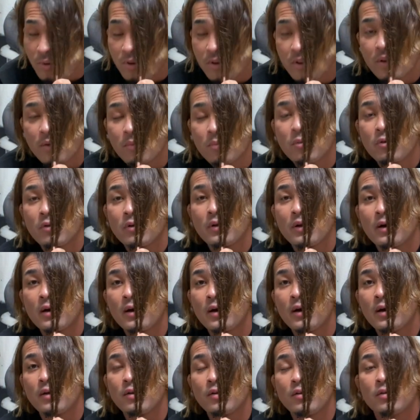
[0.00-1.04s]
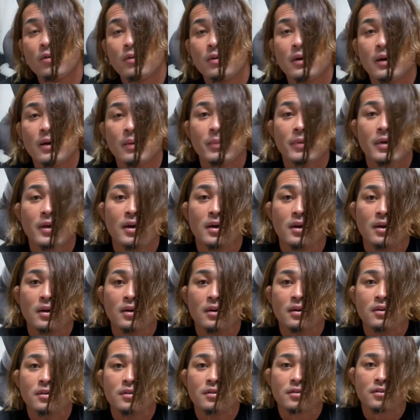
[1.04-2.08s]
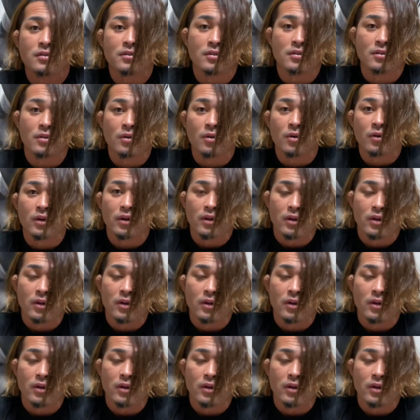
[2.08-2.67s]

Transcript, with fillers: ねもう長いのよ髪がすごい